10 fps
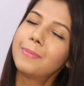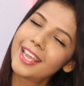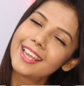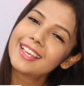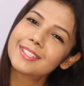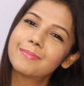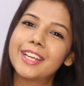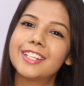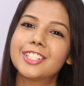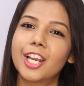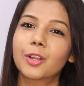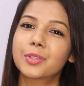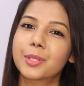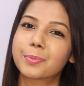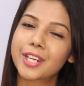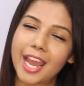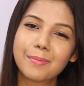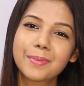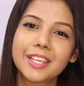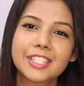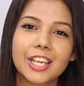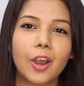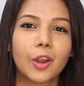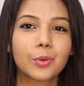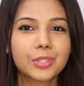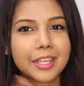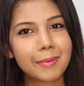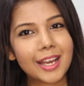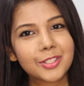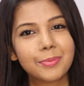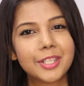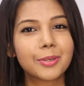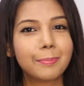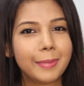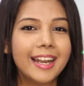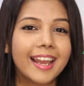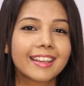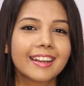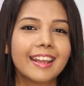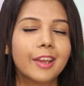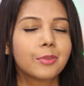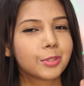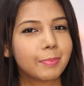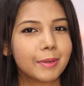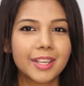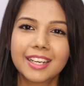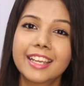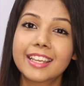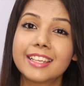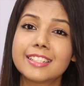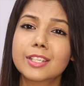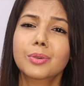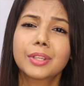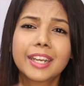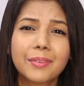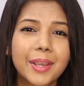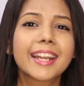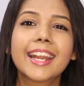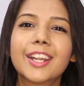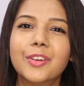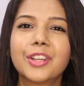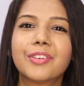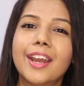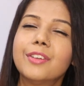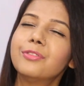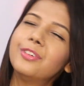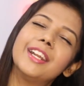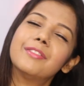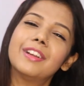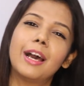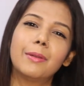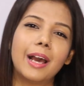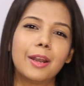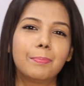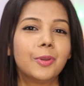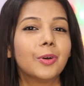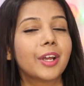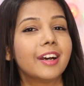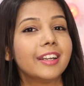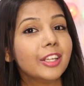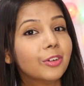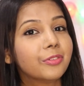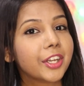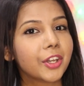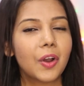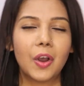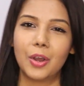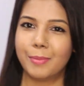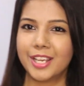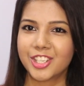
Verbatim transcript: प्लीज़ मेरे चैनल को सब्सक्राइब कीजिए और उसके बाजू में जो बेल आइकन है उस पर भी क्लिक कीजिए सो दैट यू कैन गेट नोटिफाइड वेन एवर अपलोड अ न्यू वीडियो ऑन माई